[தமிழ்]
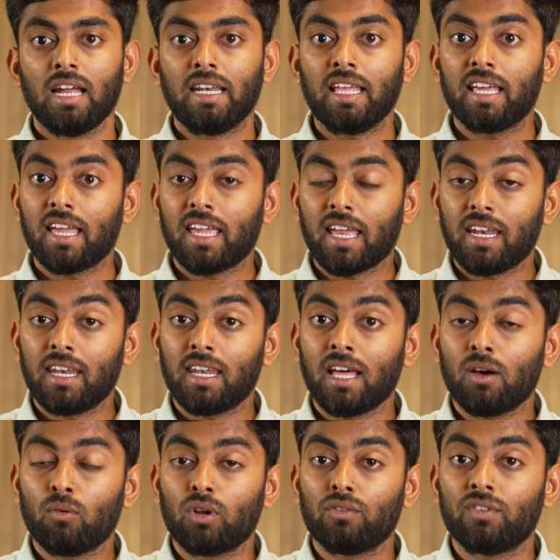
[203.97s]
நீங்கள் என்ன
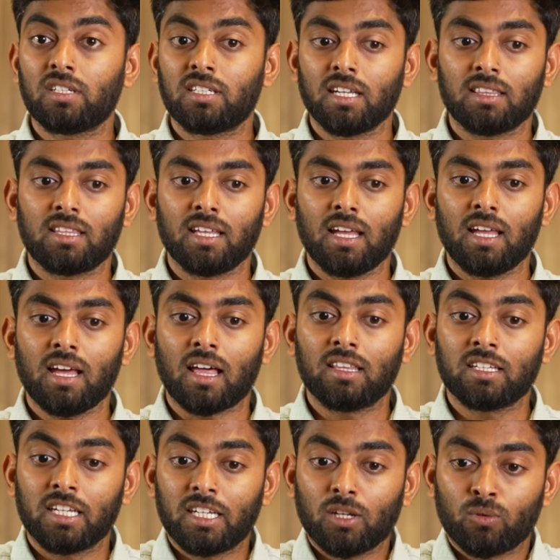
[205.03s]
ஒரு விஷயத்த
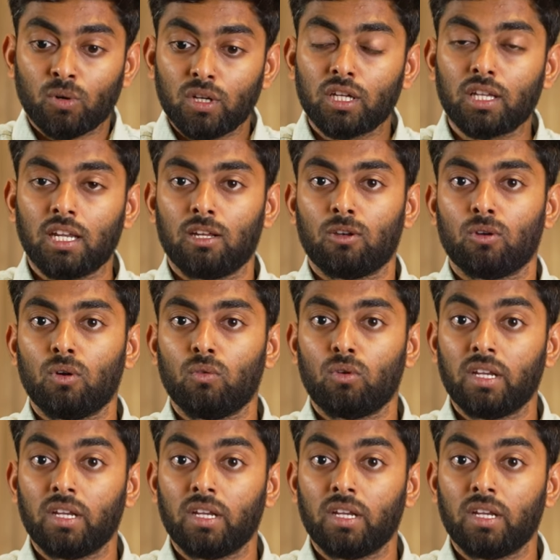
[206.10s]
அதுக்கிட்ட கொடுக்குறீங்களோ